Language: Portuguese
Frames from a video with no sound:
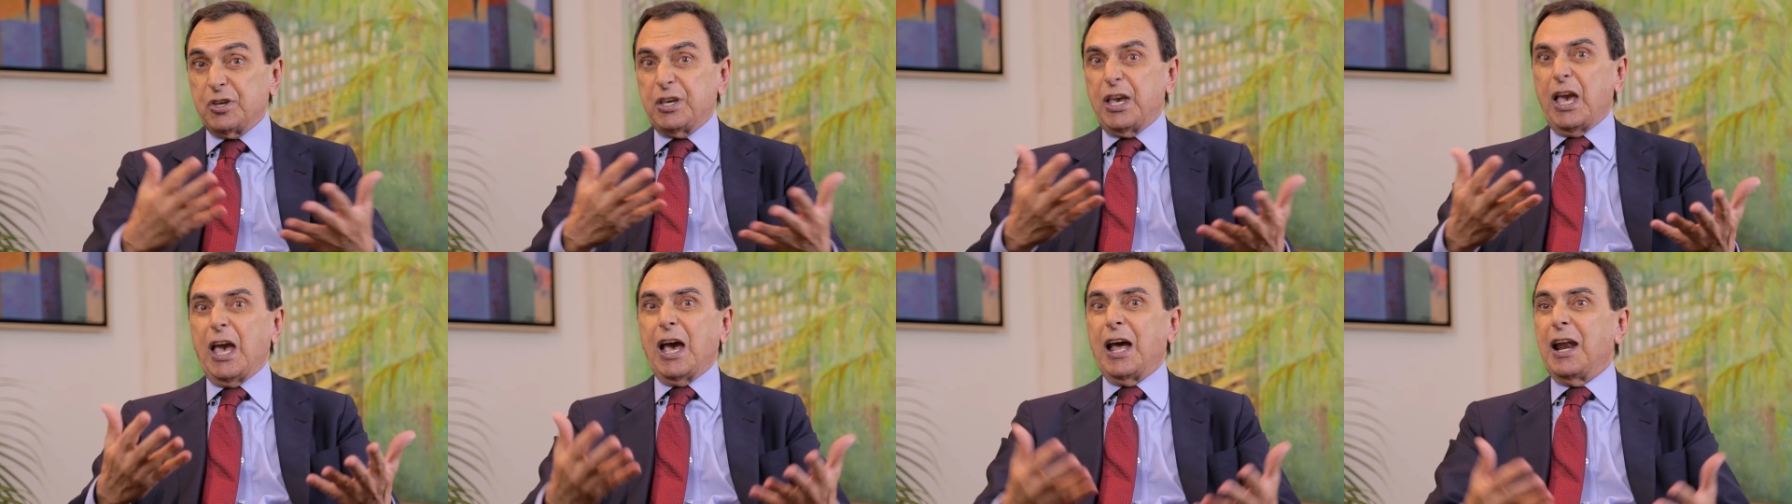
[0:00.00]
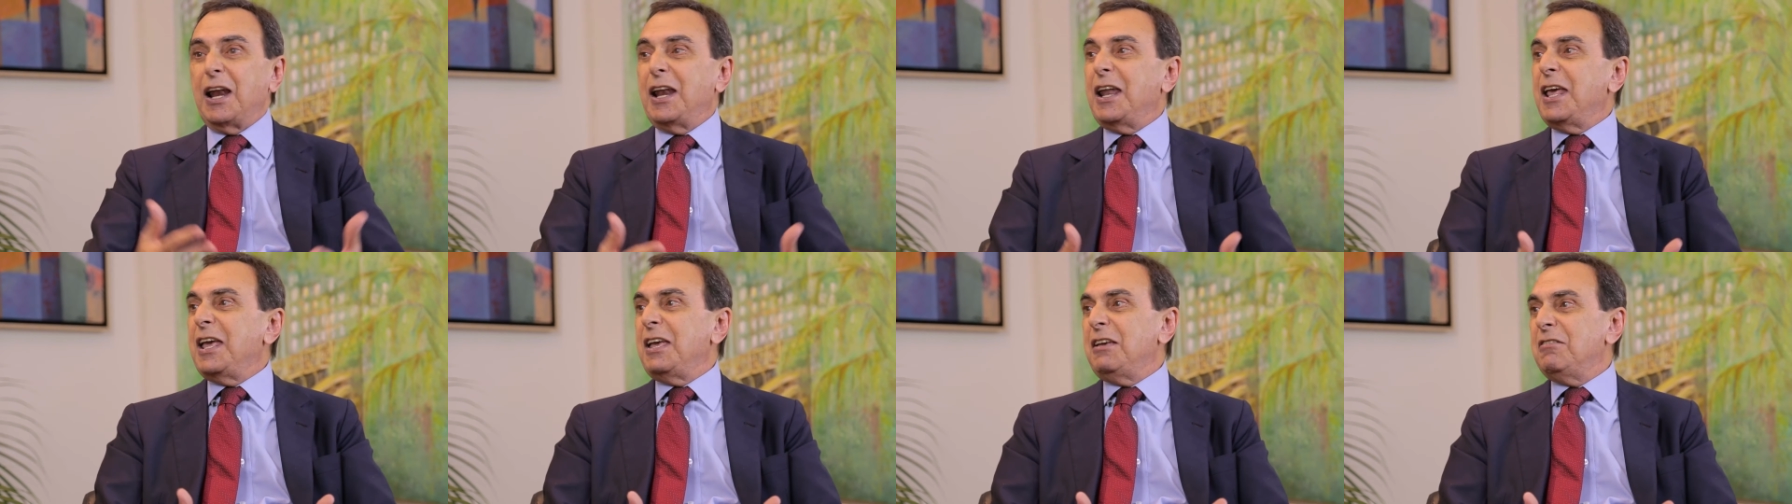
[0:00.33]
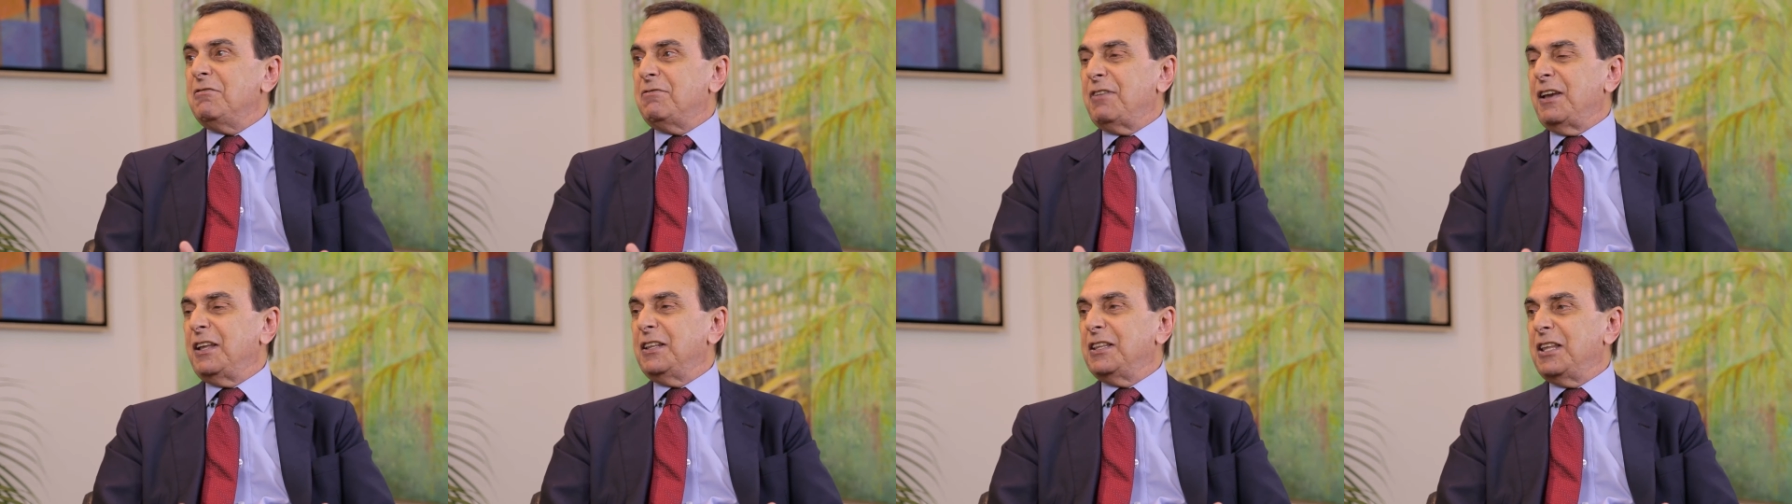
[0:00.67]
que a lei
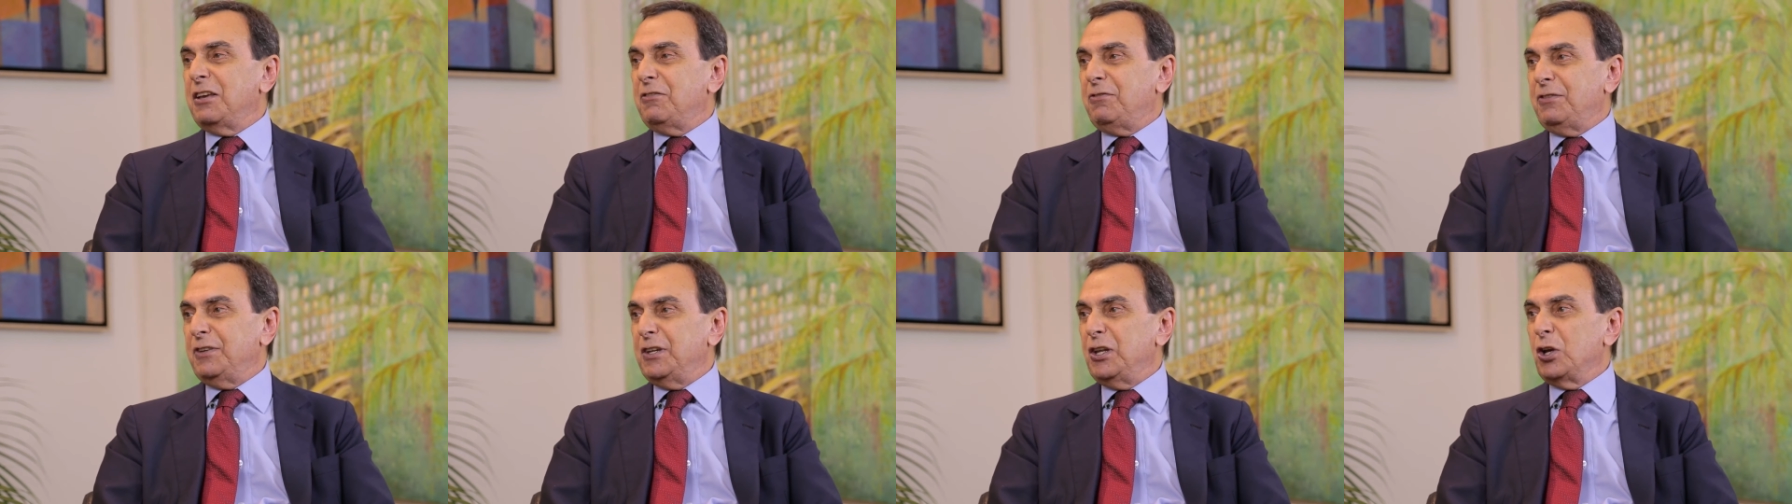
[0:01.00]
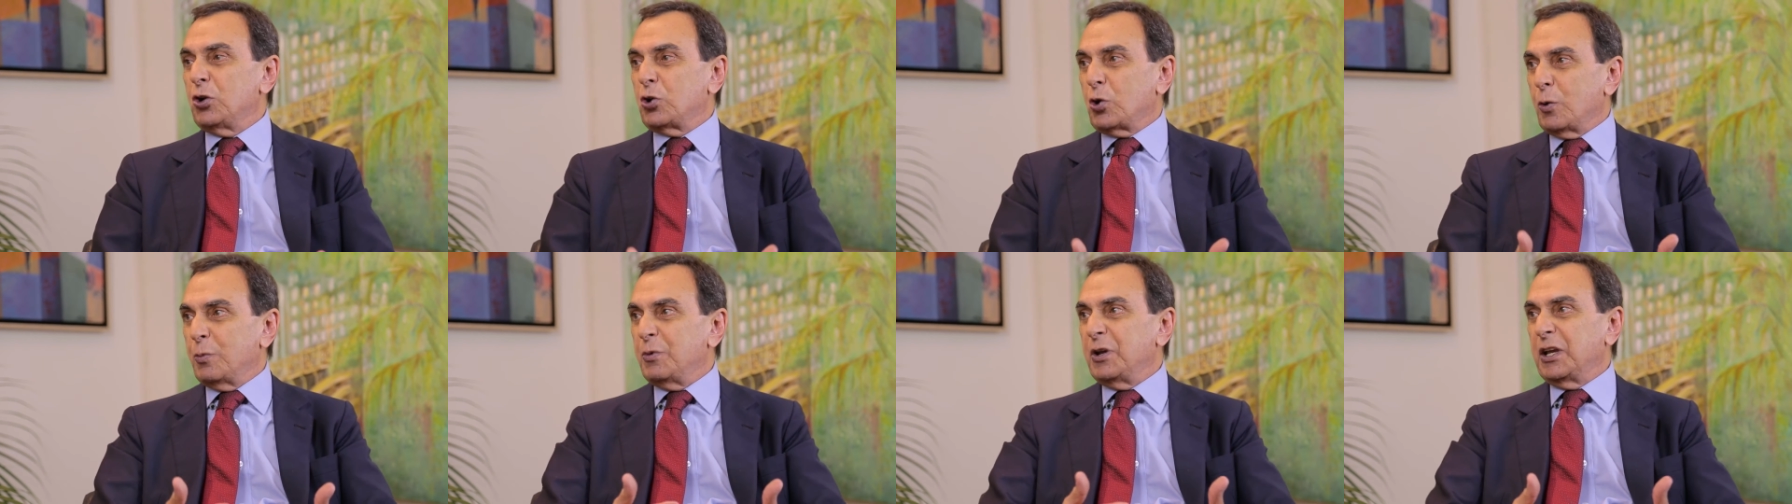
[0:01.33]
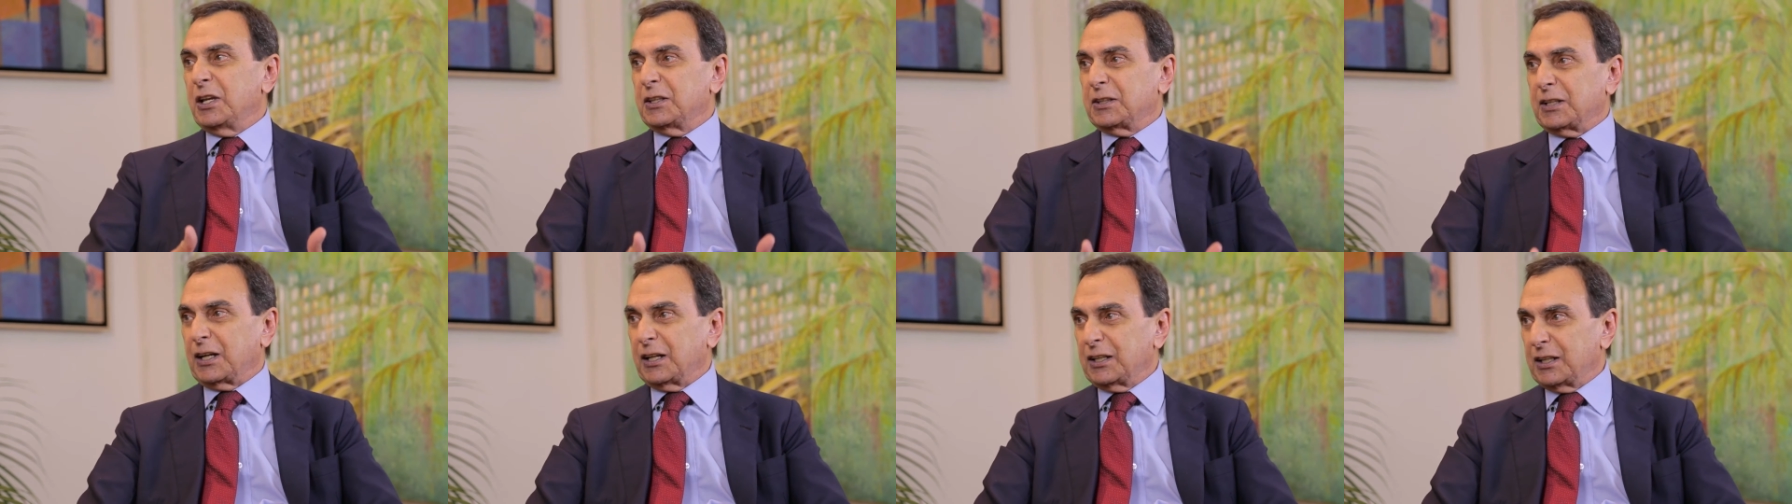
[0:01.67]
vem definir como
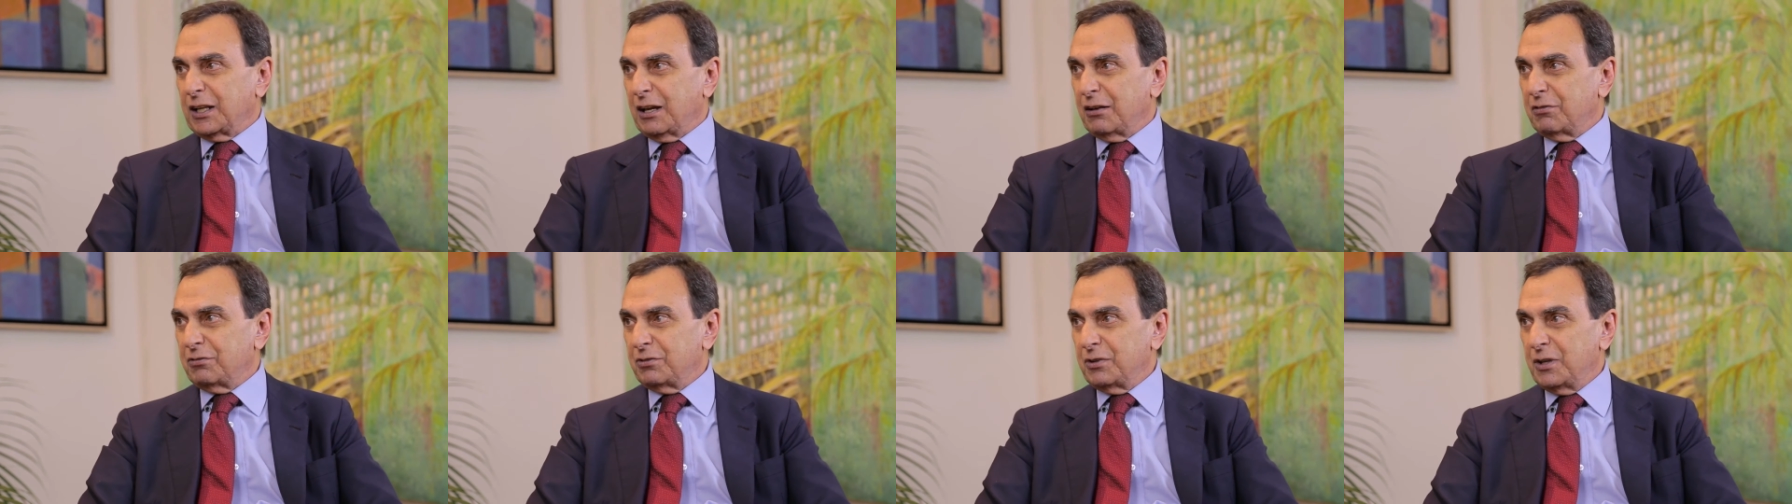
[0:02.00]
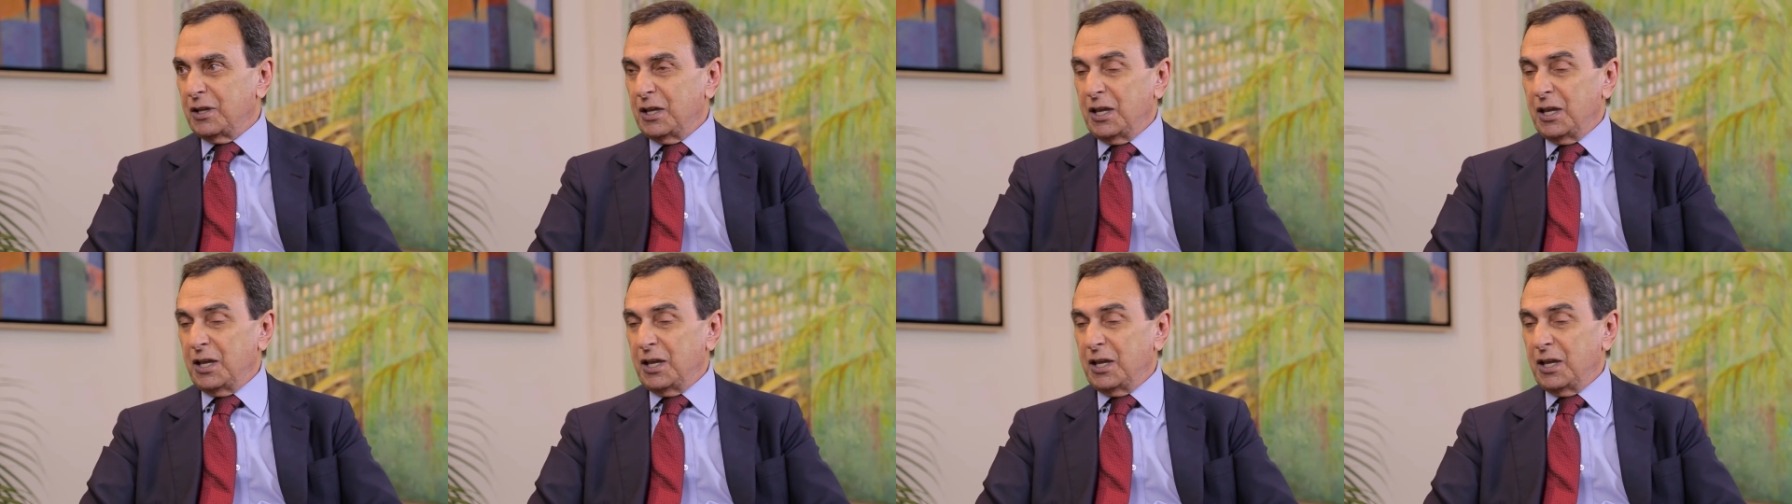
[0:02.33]
irretratável?